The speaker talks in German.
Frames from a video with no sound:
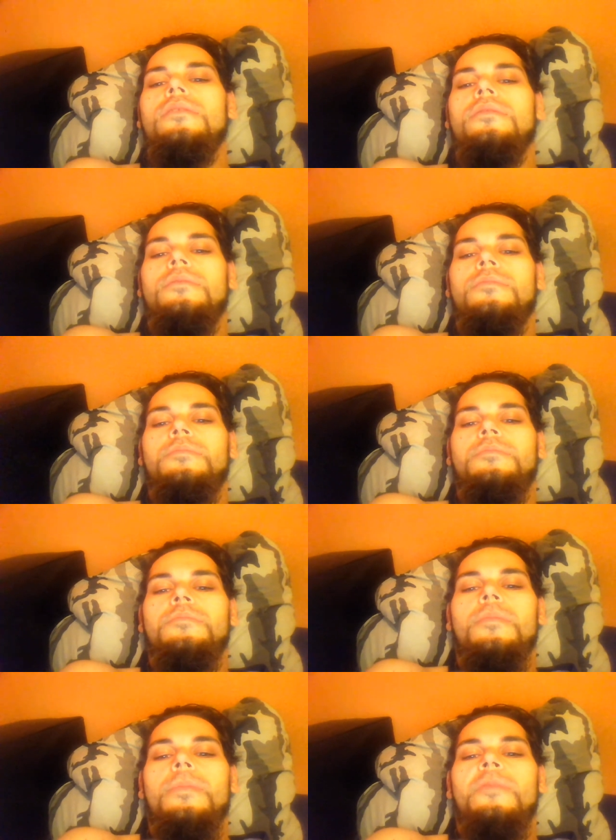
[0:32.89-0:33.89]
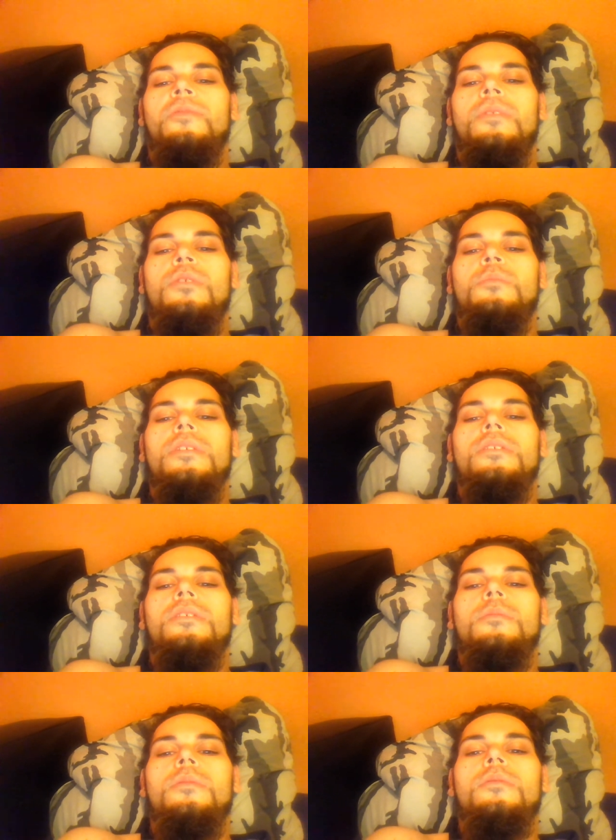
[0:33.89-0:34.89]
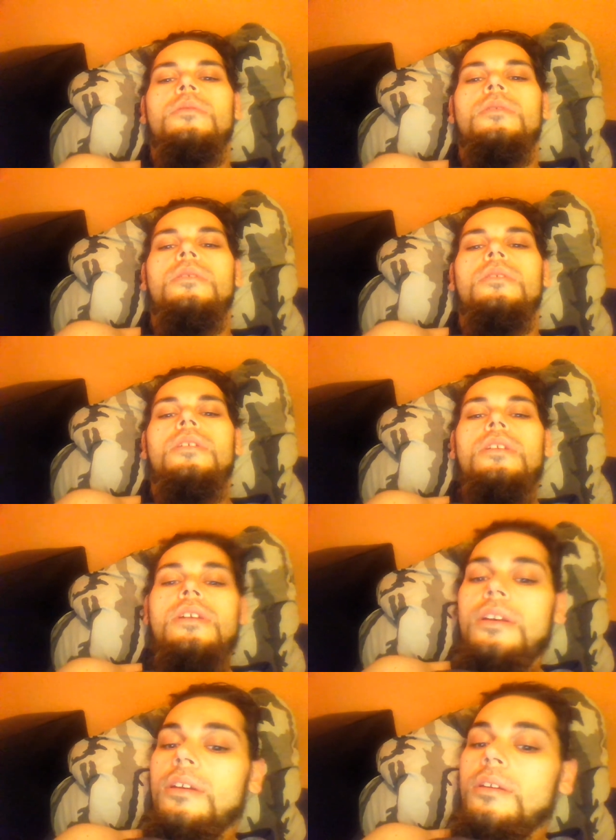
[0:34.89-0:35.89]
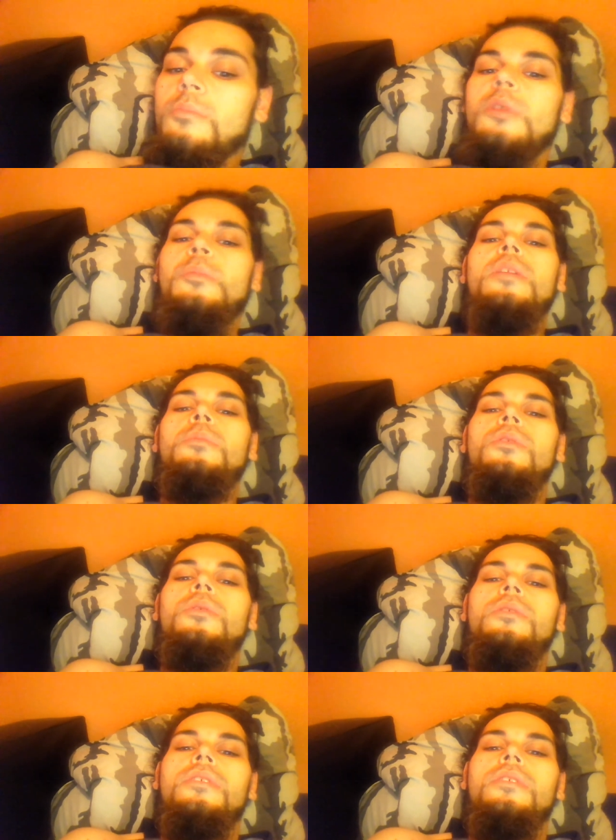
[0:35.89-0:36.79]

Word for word: Pflaumen hatte ich aber auch mir mal besorgt gehabt.